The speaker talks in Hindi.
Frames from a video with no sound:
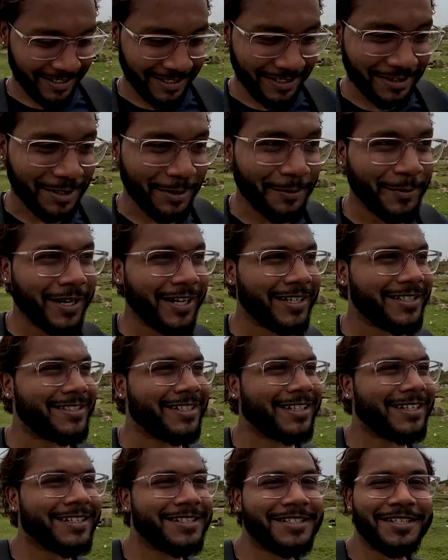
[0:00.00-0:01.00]
इतना बड़ा
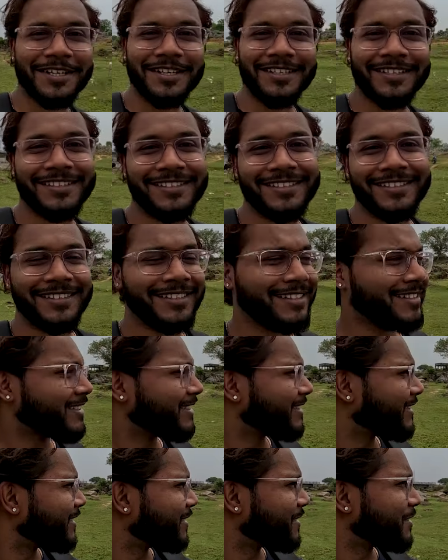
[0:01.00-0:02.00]
जगह से
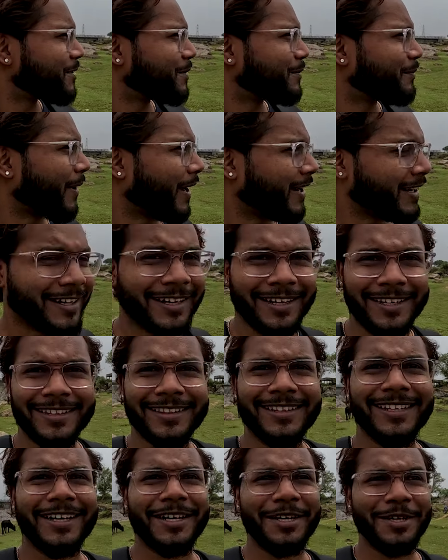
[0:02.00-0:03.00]
पानी
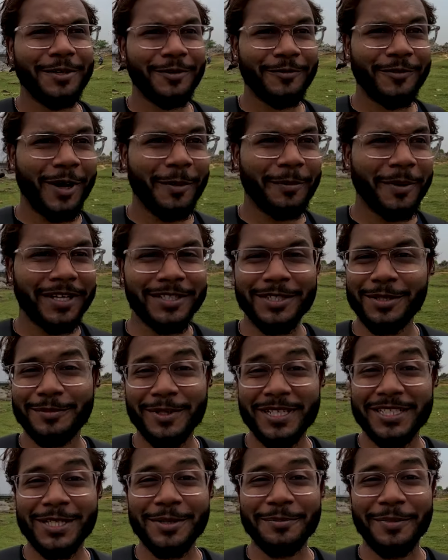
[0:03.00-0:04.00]
निकलता है वहां पे एक जन
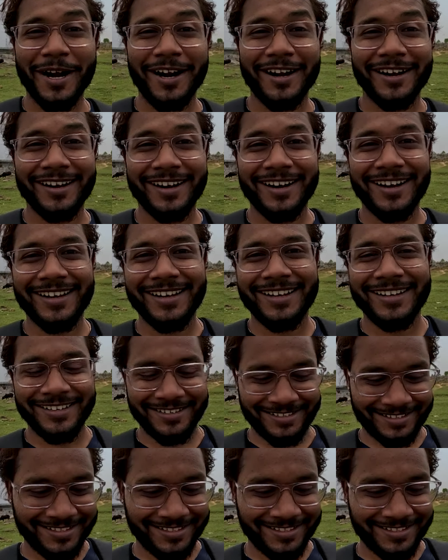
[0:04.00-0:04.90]
मछली पकड़ रहा है